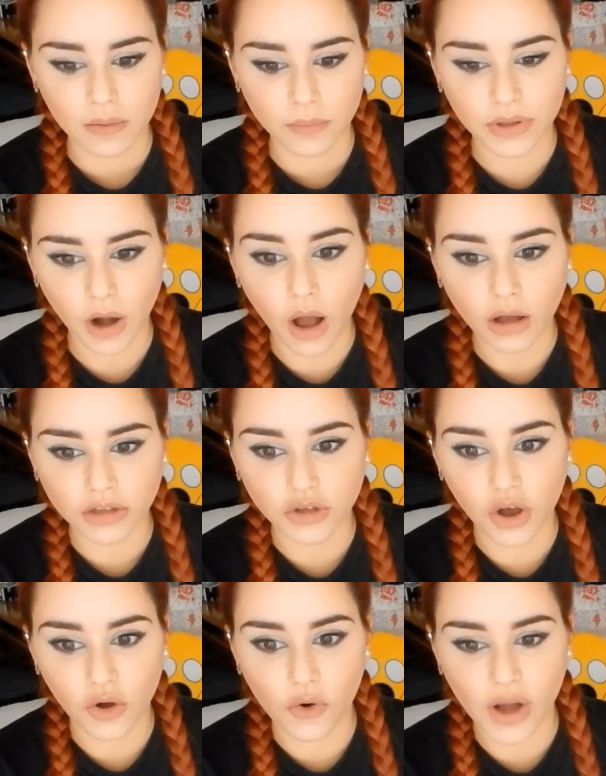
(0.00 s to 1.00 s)
Però
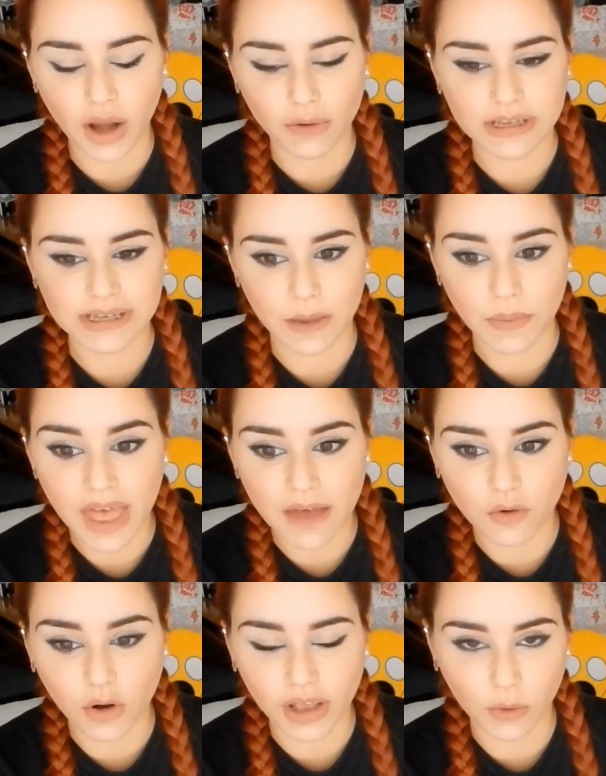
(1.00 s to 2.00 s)
io ancora non
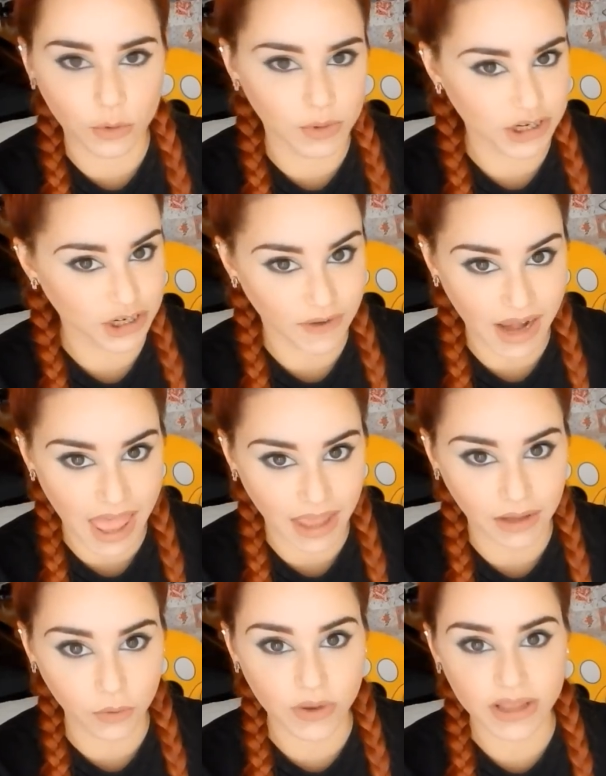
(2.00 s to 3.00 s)
sapevo che a lui piaceva
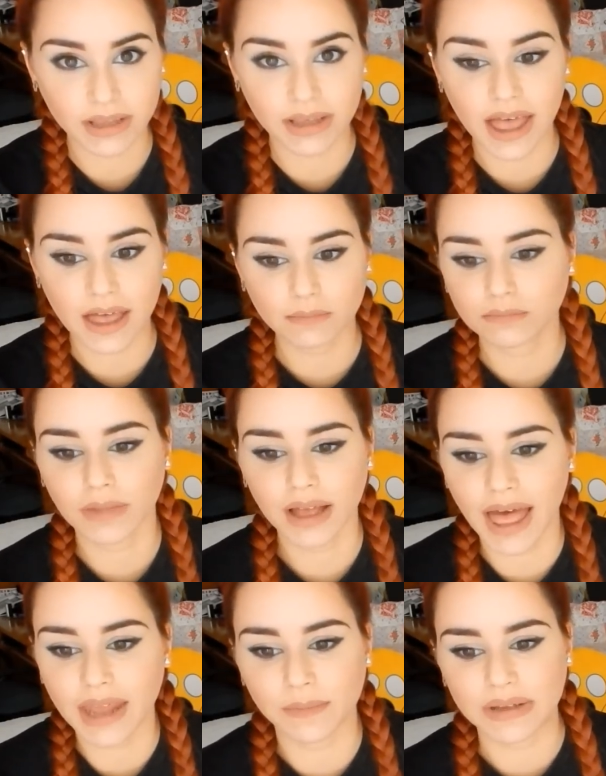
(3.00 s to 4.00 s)
lei, quindi
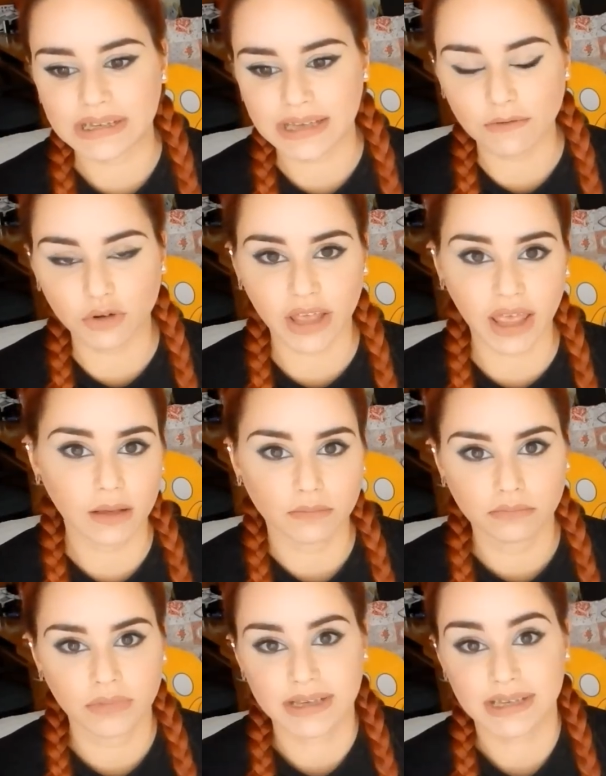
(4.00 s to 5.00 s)
magari pensavo
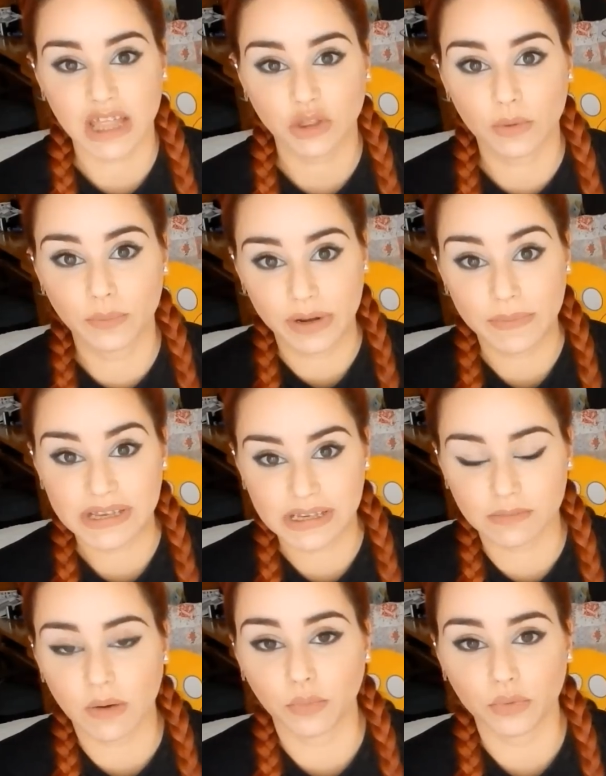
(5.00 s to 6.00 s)
che, essendo il
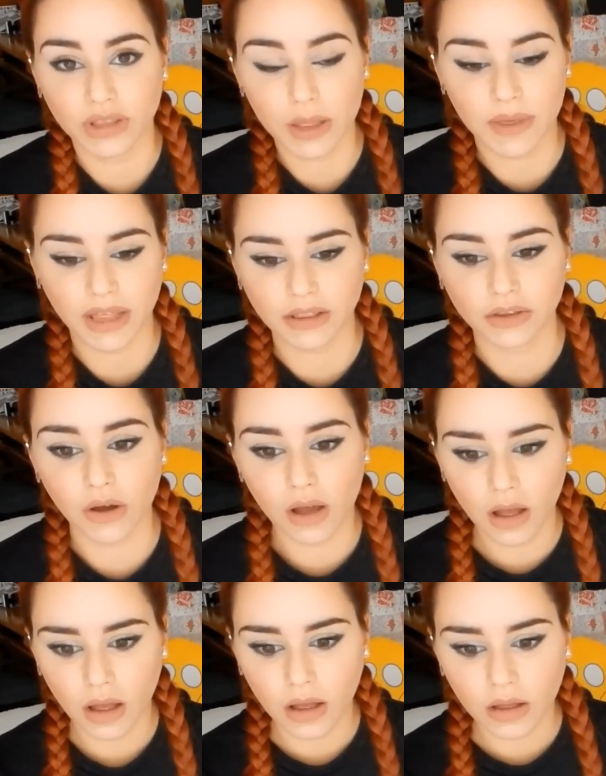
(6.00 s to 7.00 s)
primissimo appuntamento,
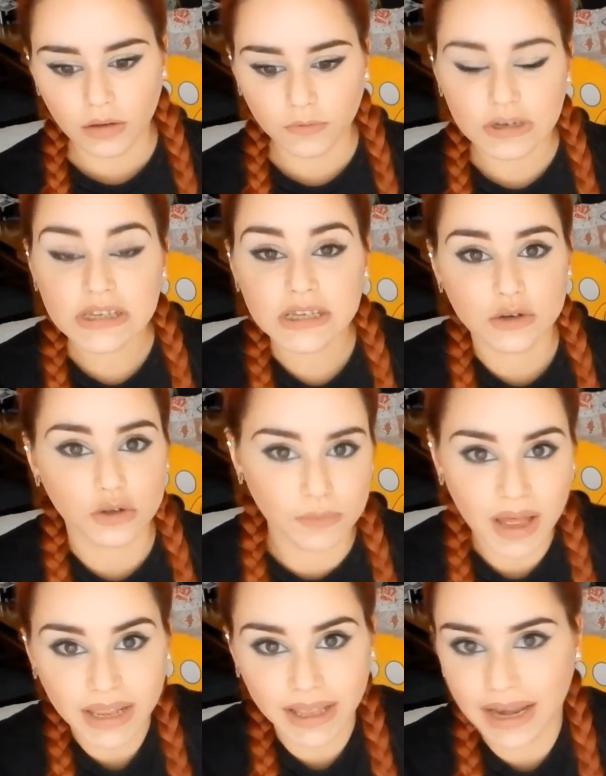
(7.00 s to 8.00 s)
fosse
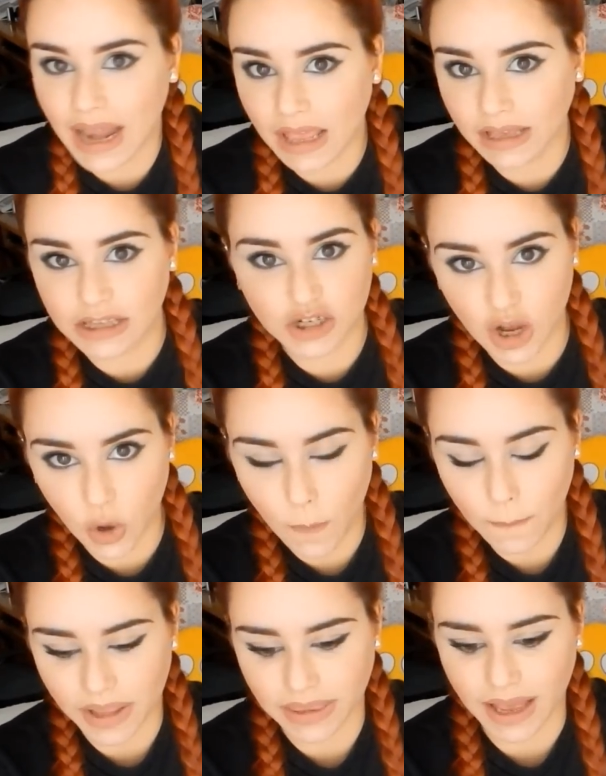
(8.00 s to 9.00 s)
normale che lei ci
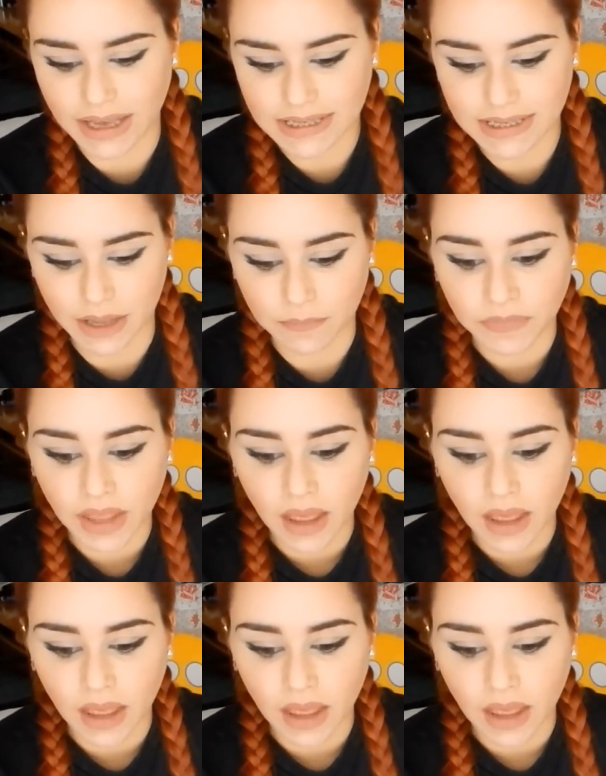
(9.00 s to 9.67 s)
accompagnasse.